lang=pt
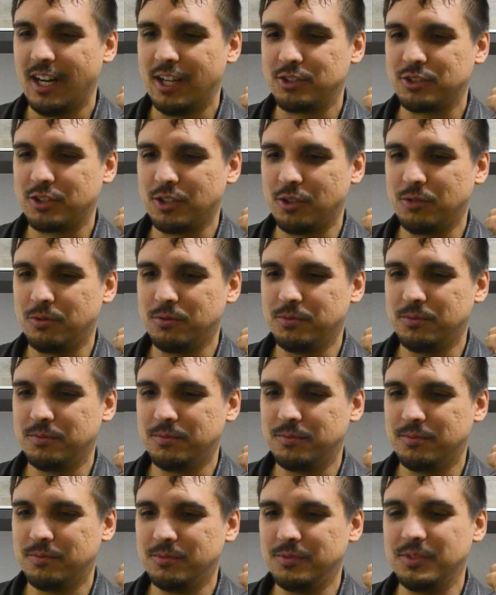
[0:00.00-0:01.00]
Acho que é
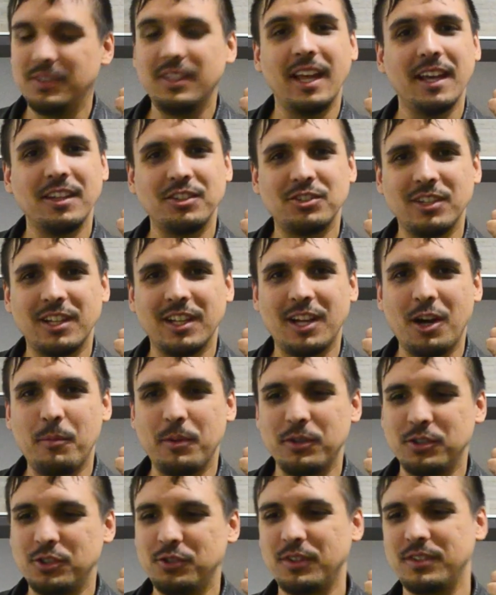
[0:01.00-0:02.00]
um, um teste legal
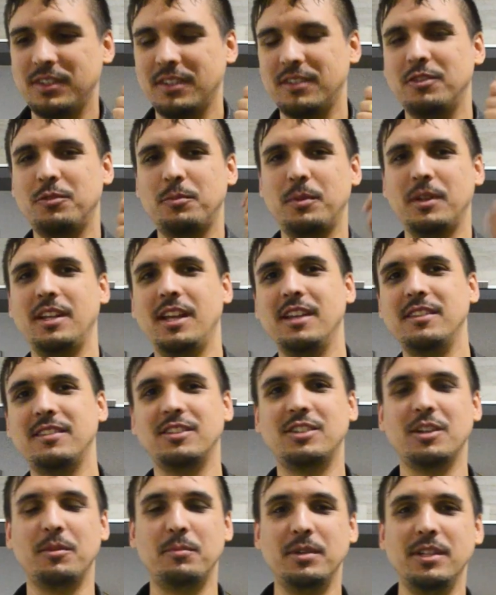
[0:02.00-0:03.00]
pra gente fazer essa experiência
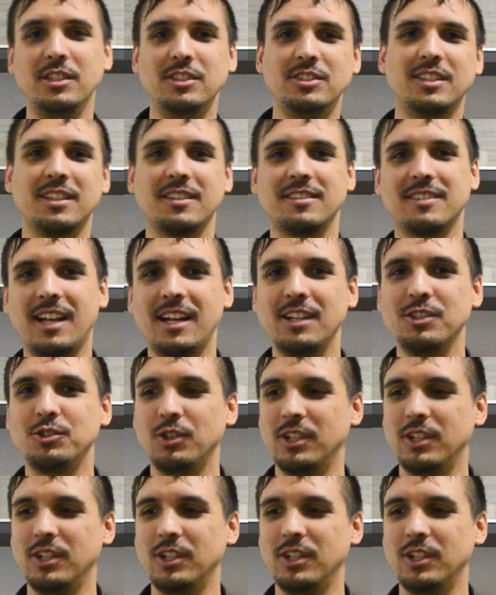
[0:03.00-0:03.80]
de abrir, de testar, de